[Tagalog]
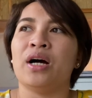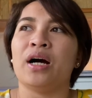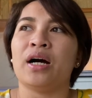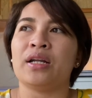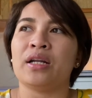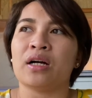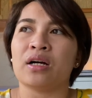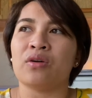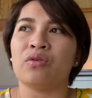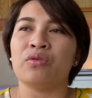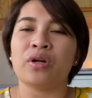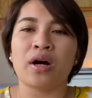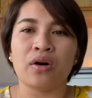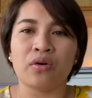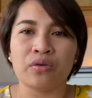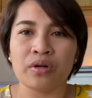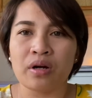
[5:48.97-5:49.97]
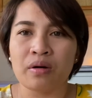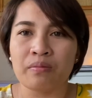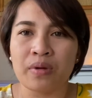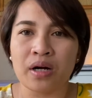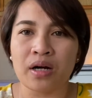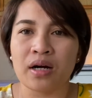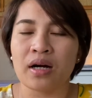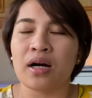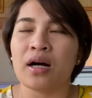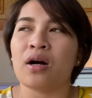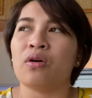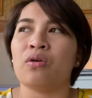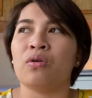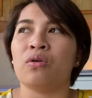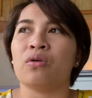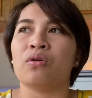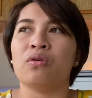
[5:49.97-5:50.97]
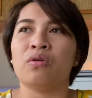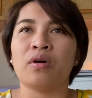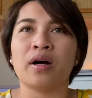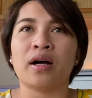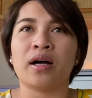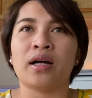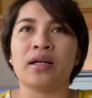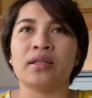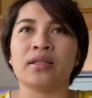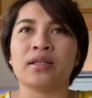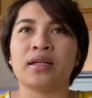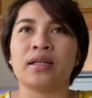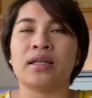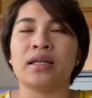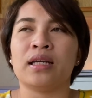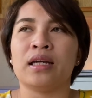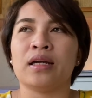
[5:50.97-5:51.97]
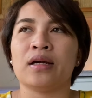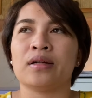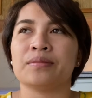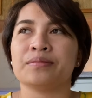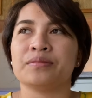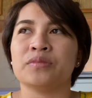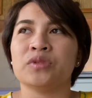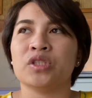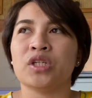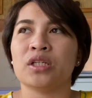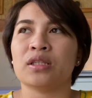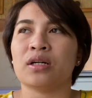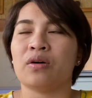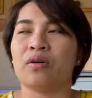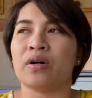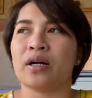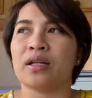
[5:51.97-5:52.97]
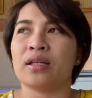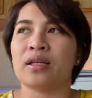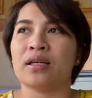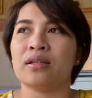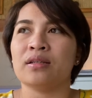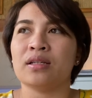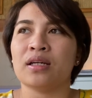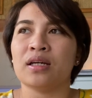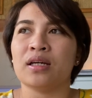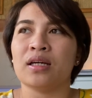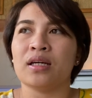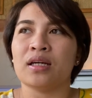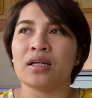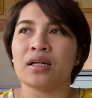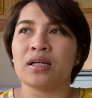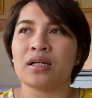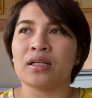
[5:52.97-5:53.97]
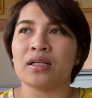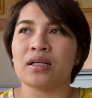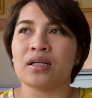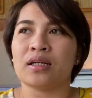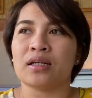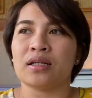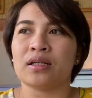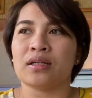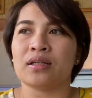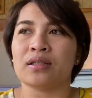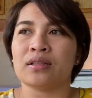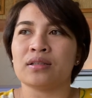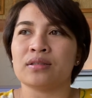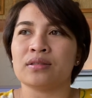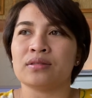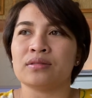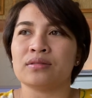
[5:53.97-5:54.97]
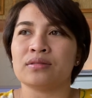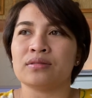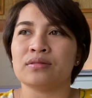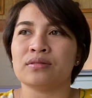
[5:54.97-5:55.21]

uh, naguna-una baka og kuan kaning say tawag ani kanang